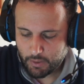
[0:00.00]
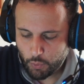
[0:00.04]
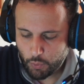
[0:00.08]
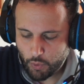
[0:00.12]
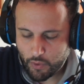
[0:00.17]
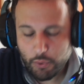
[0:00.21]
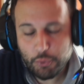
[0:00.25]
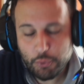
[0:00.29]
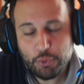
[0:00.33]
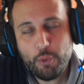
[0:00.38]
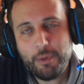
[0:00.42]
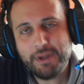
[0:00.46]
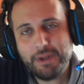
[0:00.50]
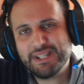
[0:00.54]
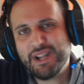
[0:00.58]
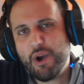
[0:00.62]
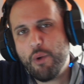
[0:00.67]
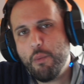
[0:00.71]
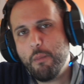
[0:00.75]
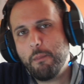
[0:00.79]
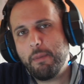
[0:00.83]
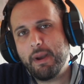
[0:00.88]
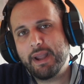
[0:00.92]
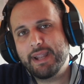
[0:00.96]
cuando tú vas a
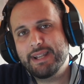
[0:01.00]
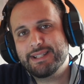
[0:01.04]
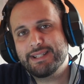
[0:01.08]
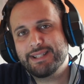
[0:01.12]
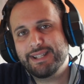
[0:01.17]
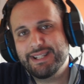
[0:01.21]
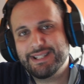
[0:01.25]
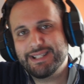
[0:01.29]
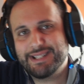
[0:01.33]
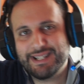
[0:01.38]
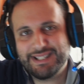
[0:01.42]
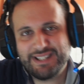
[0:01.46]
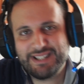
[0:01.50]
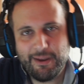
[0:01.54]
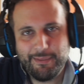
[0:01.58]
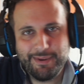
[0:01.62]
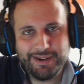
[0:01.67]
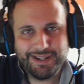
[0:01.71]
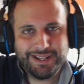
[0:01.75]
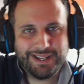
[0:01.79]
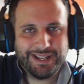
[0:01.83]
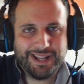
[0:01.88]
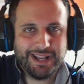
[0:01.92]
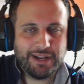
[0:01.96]
un país tienes que
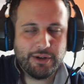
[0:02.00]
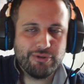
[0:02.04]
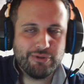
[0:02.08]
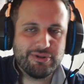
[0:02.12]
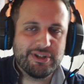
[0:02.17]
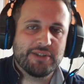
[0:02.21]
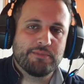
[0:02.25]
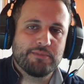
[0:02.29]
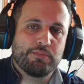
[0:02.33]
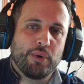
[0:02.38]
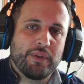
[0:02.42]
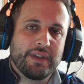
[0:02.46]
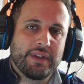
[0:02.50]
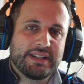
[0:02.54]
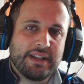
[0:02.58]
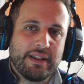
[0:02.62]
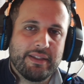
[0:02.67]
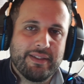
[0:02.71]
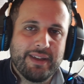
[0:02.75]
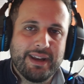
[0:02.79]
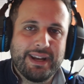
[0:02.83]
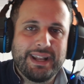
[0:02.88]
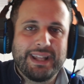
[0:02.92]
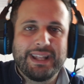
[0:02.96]
saber qué cosas puedes
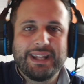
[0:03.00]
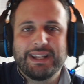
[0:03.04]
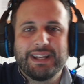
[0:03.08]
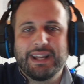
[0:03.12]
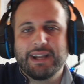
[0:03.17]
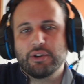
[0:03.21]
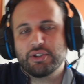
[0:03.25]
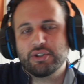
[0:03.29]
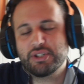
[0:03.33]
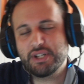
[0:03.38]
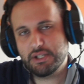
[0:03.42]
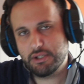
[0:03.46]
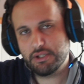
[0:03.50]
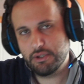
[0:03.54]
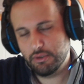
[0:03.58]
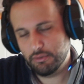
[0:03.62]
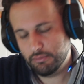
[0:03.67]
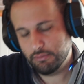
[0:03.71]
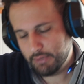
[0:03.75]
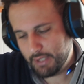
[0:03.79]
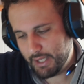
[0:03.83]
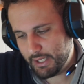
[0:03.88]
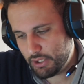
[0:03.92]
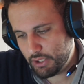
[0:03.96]
hacer y qué cosas no.
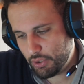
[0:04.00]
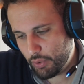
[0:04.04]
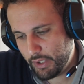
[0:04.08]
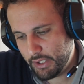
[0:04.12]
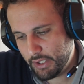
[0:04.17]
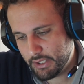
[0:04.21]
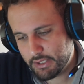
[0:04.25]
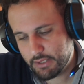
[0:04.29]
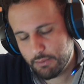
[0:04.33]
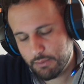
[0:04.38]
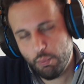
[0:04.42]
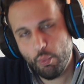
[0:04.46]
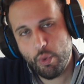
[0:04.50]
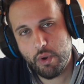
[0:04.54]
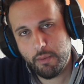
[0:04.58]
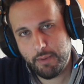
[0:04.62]
Eso es muy